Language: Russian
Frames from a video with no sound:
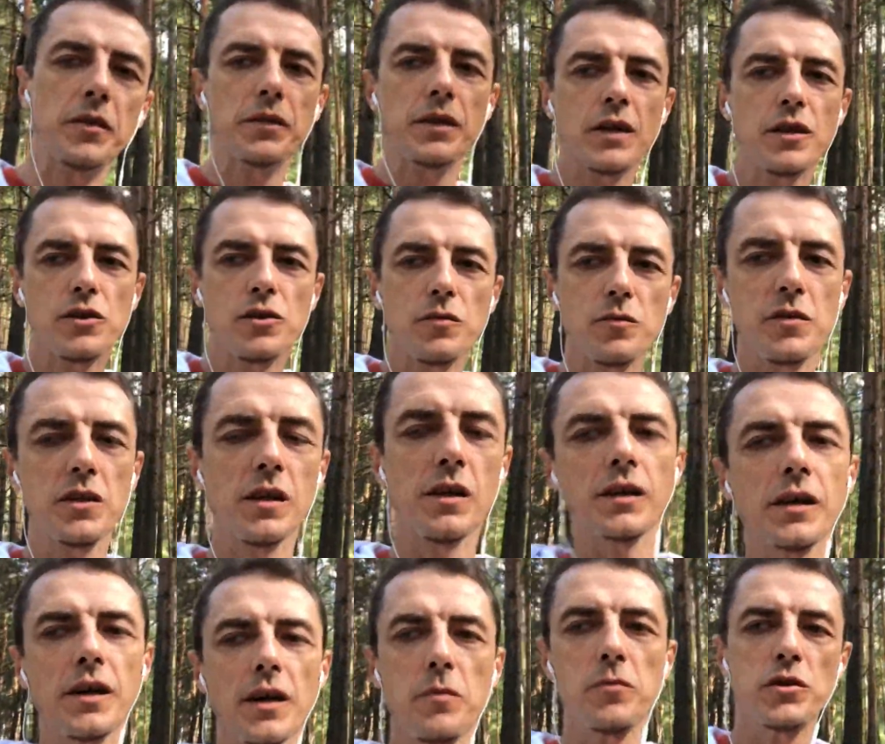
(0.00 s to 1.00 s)
в нашем
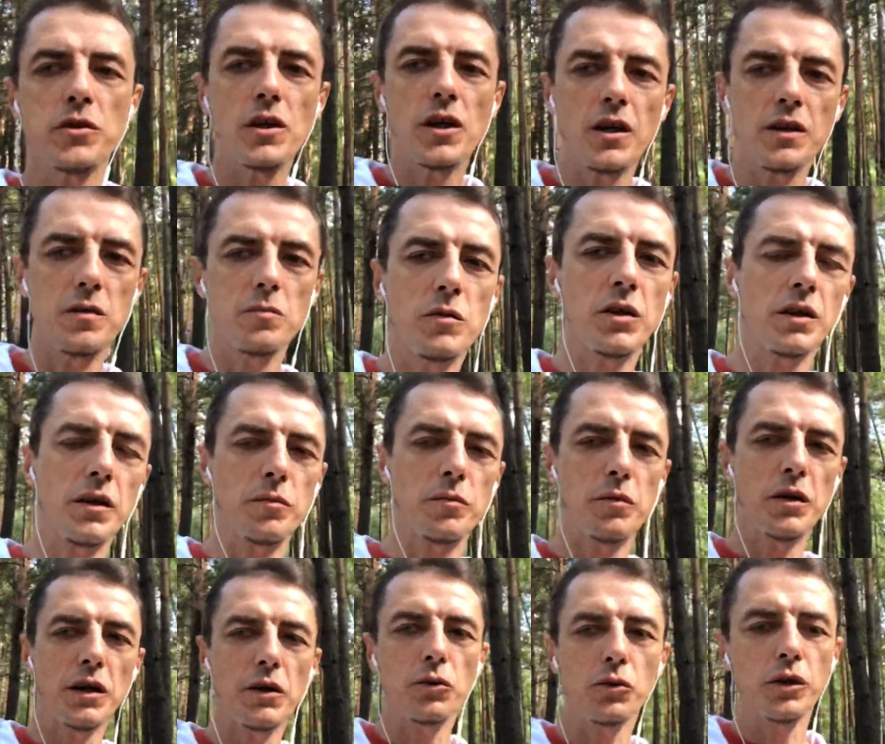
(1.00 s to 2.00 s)
телеграм-чате
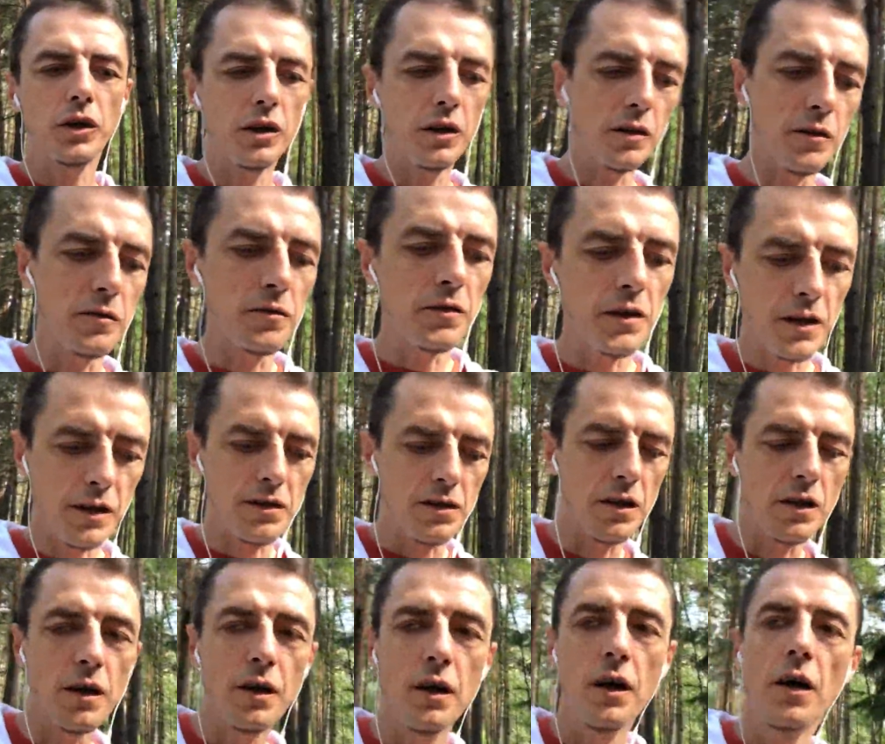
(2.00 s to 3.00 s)
«Микробиология и
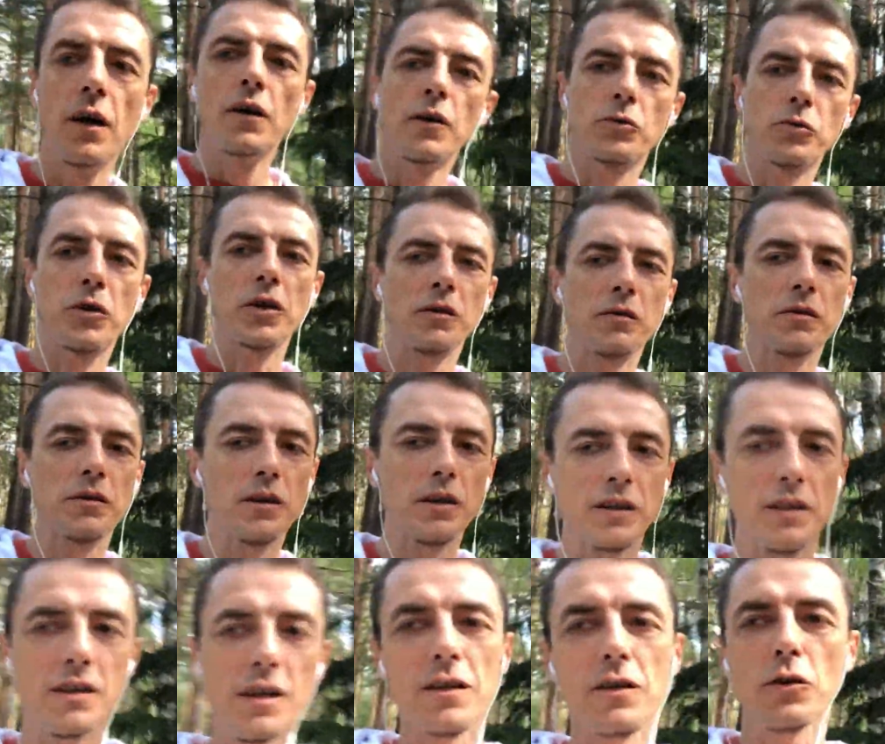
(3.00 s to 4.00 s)
инфекции», куда вы,
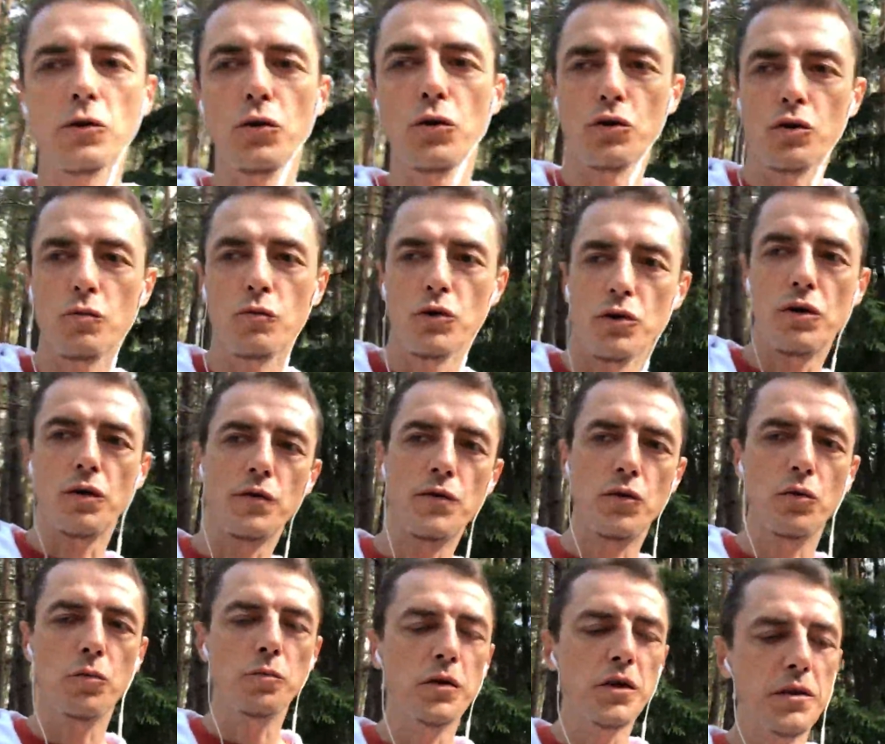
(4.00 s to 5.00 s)
кстати, тоже можете
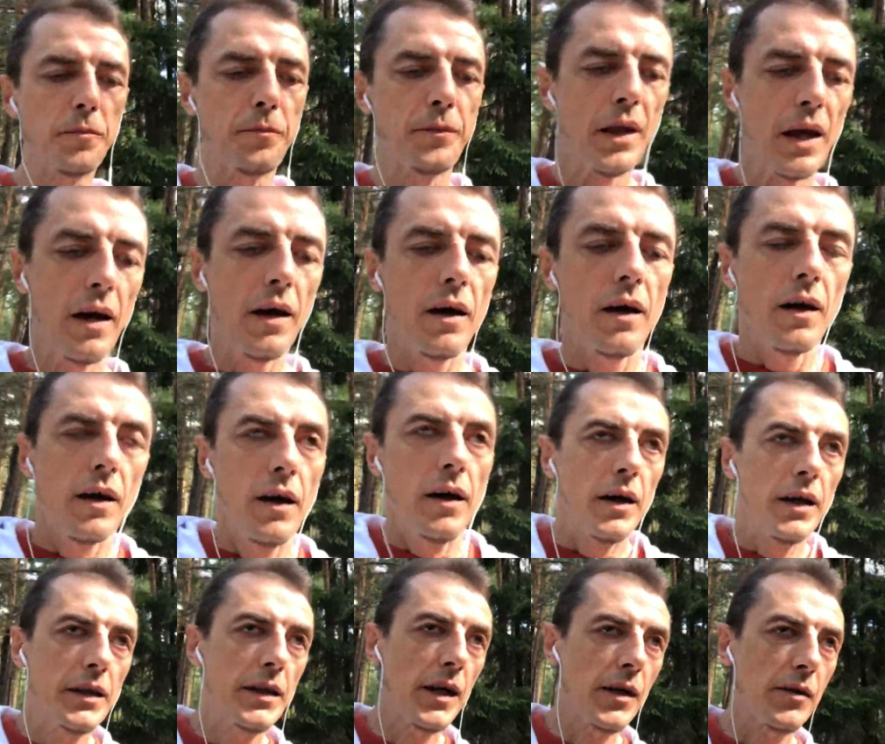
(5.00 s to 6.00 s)
вступить.
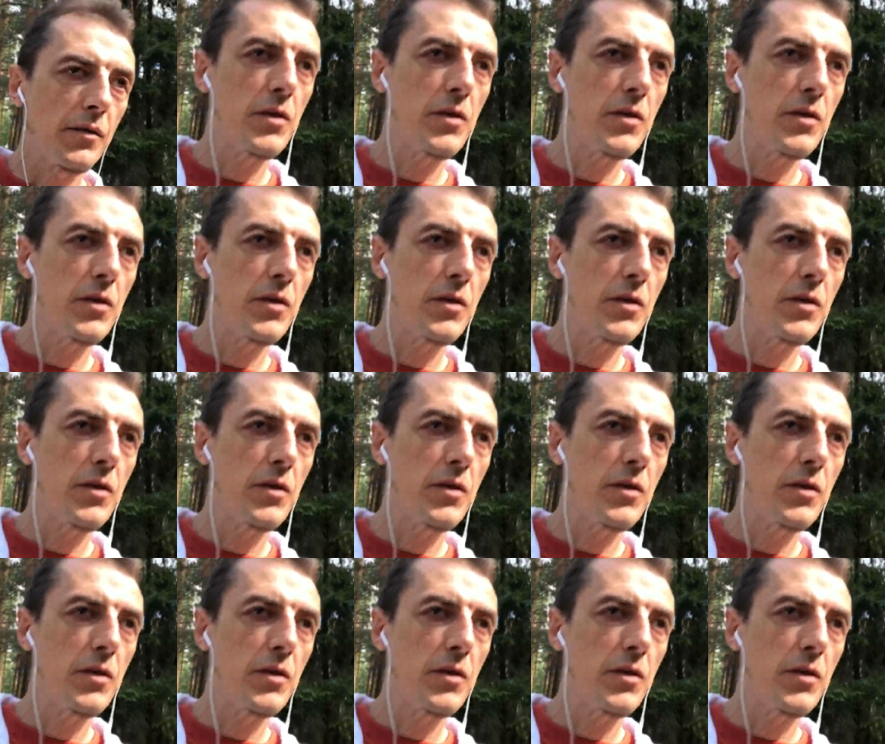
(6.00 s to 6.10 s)
Итак, в